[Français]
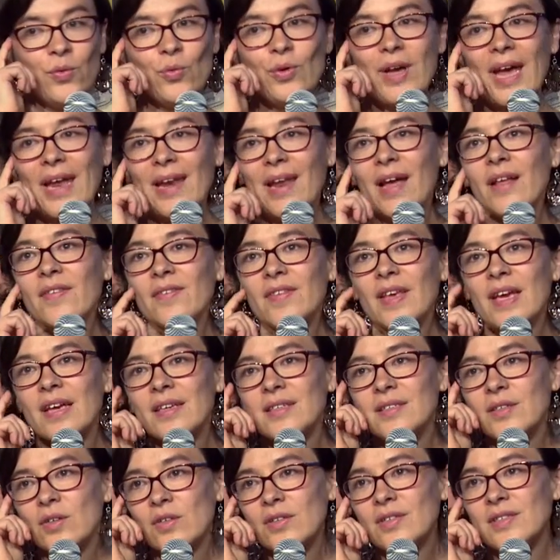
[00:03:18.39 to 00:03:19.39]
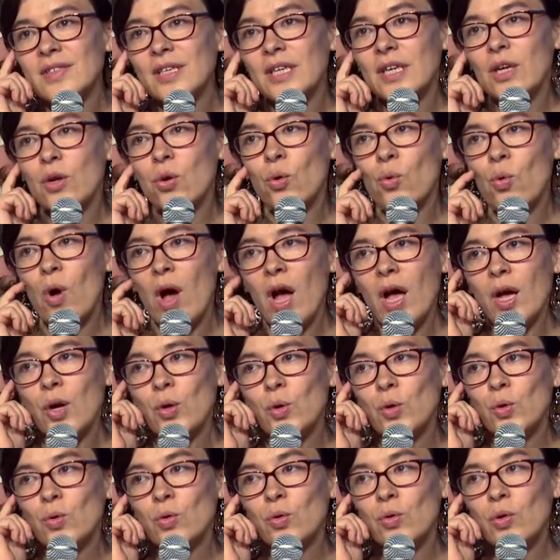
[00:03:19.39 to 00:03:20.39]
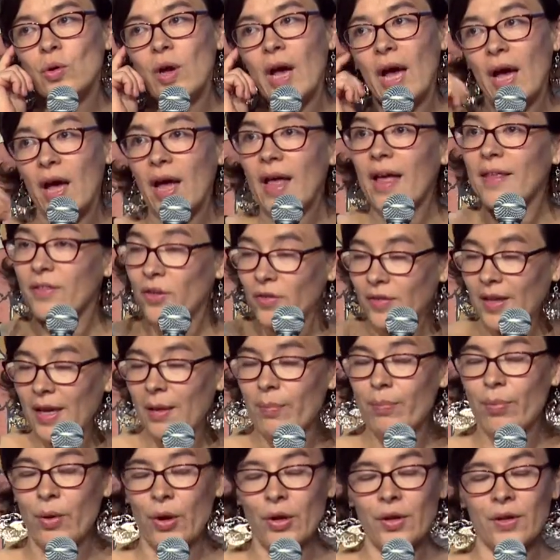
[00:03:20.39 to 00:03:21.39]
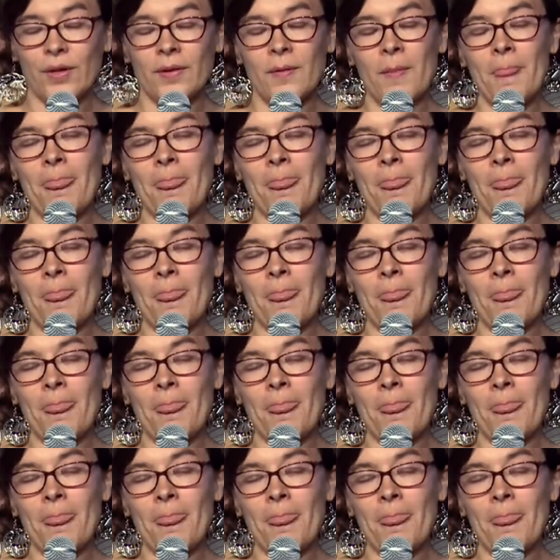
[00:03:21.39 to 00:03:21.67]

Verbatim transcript: donc elle est intéressante cette loi à notre époque